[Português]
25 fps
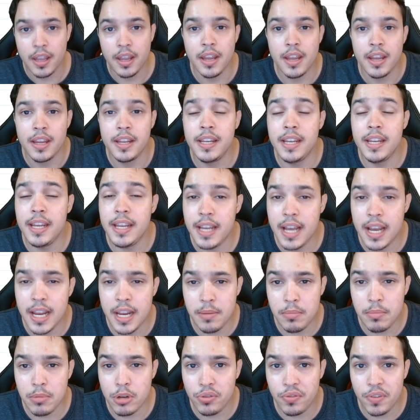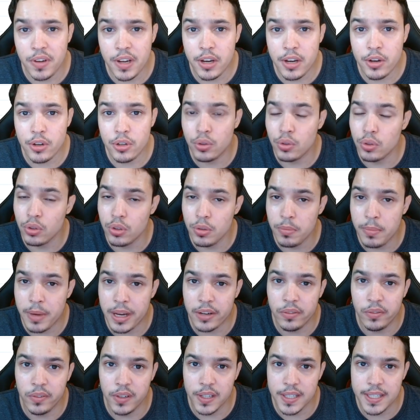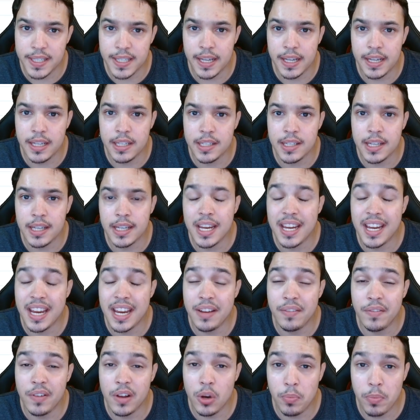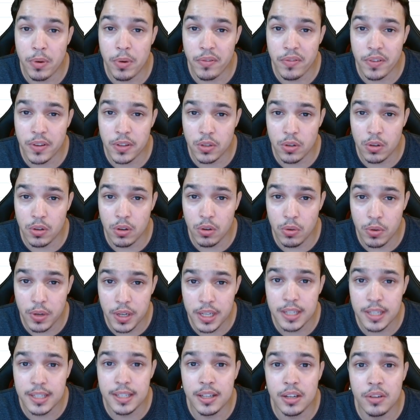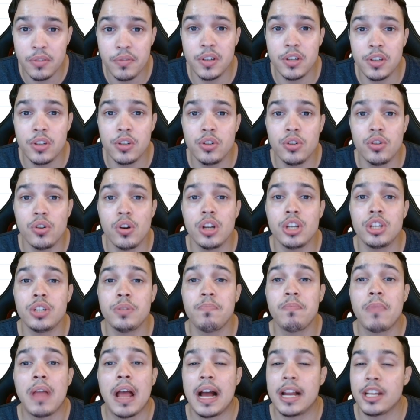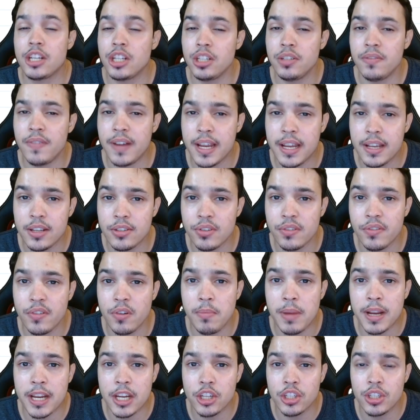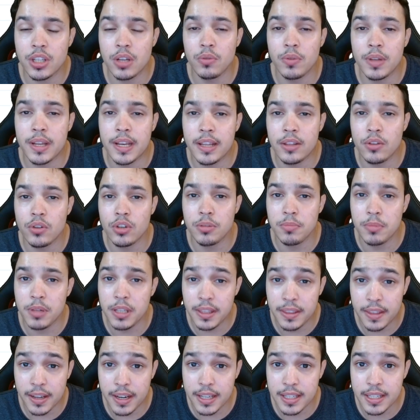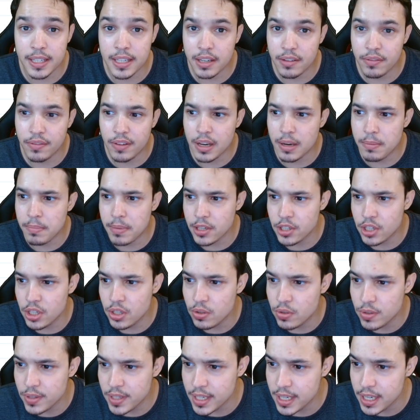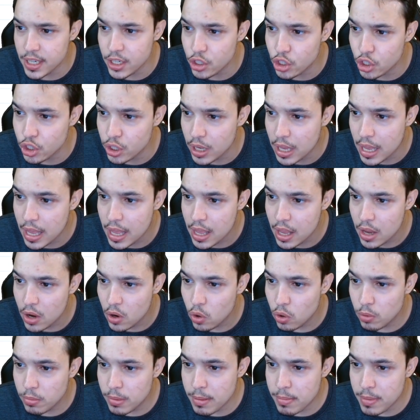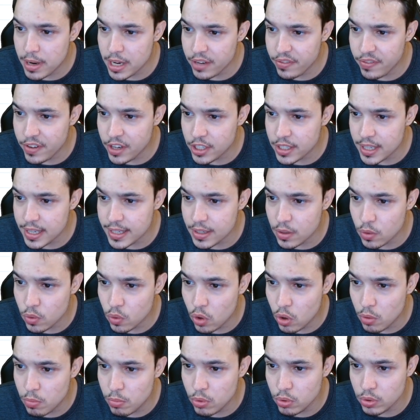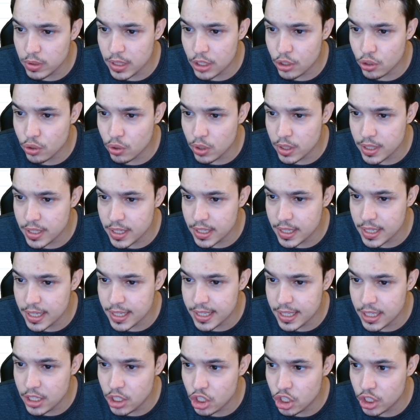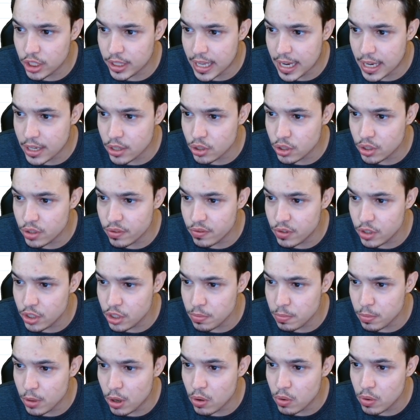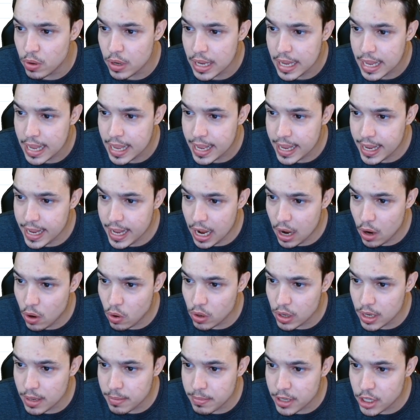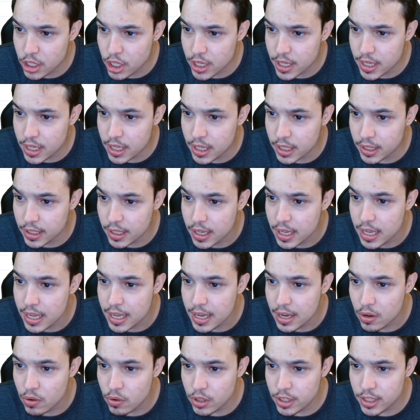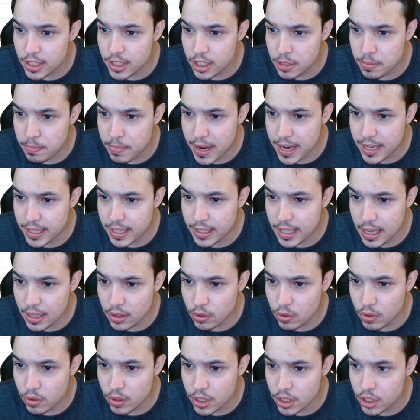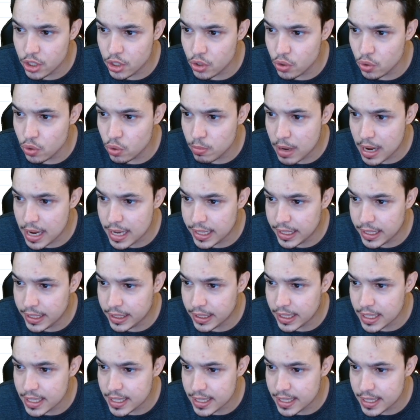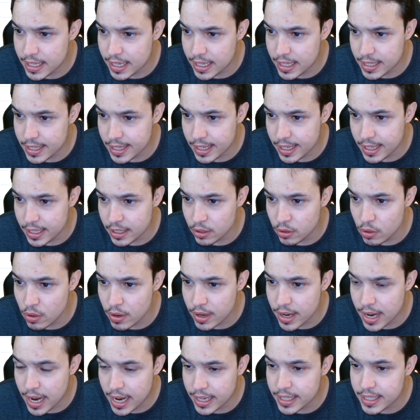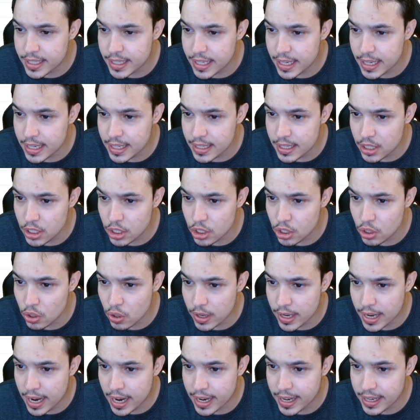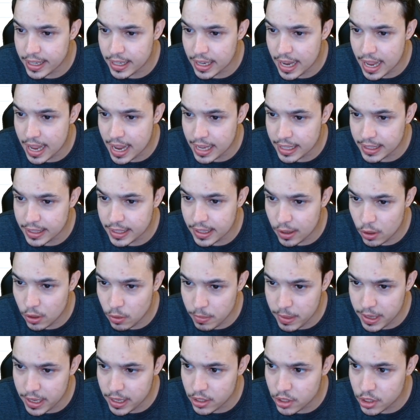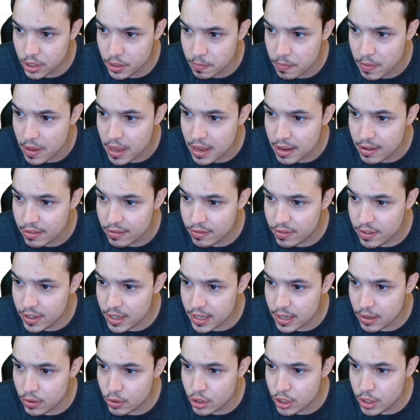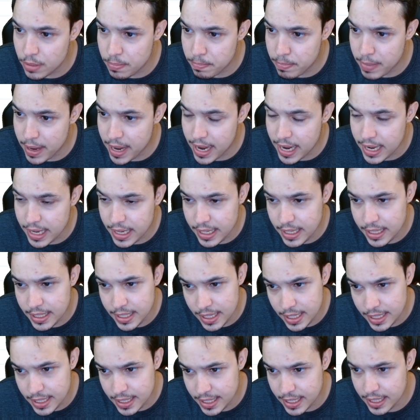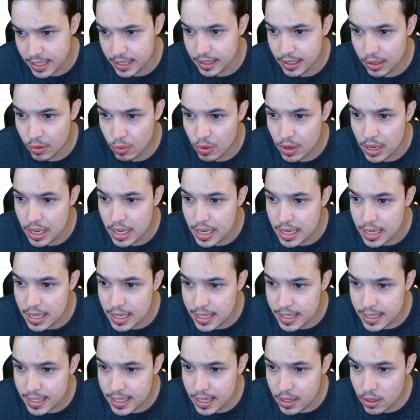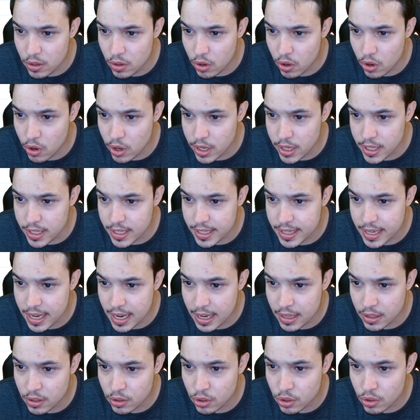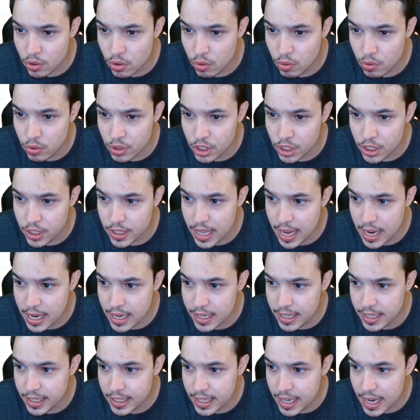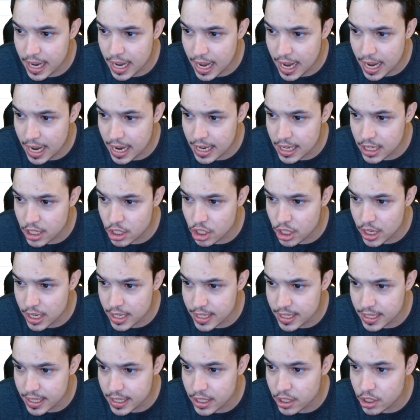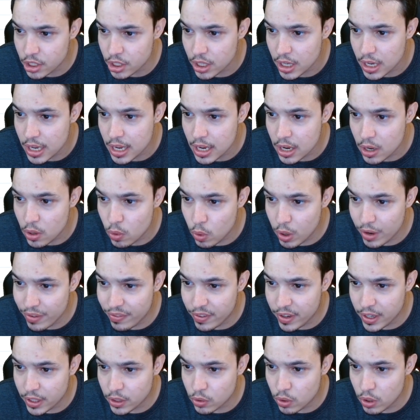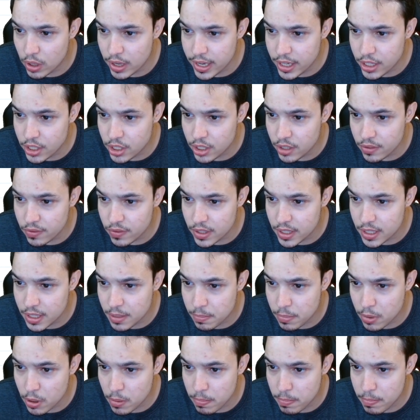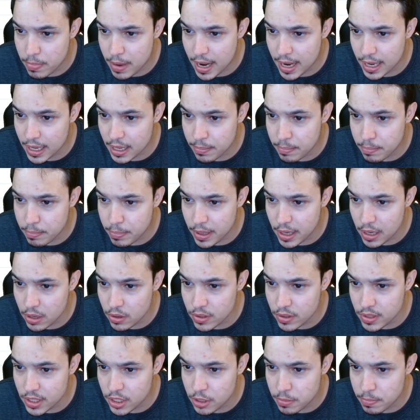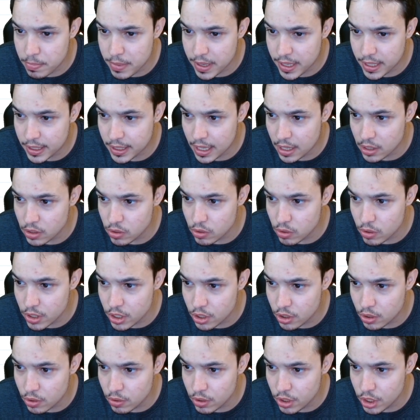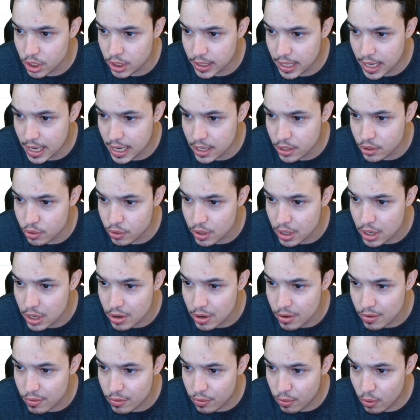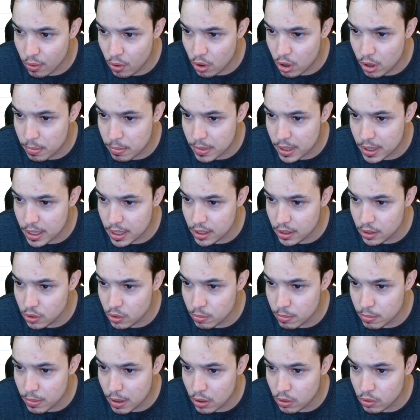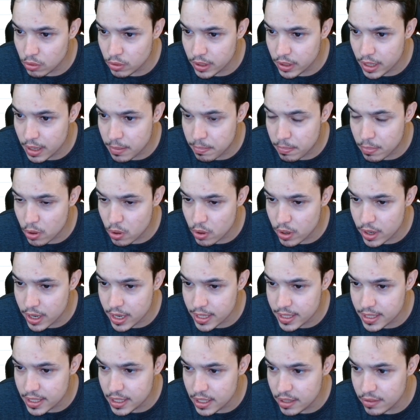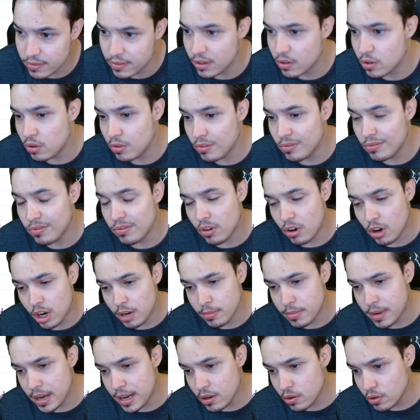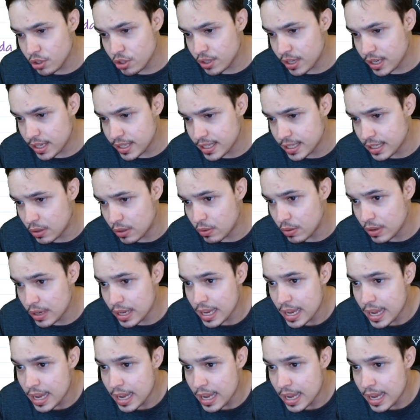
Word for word: E aí, meus filhos, tudo bem com vocês? Aqui quem falou é o professor Luiz e no vídeo de hoje a gente vai resolver uma questão do Enem 2013 que fala pra gente o seguinte: Uma manifestação comum das torcidas em estádios de futebol é a ola mexicana. Os espectadores de uma linha sem sair do lugar e sem se deslocarem lateralmente ficam de pé e se sentam, sincronizados com os da linha adjacente. O efeito coletivo se propaga pelos espectadores do estádio formando uma onda progressiva, conforme a ilustração.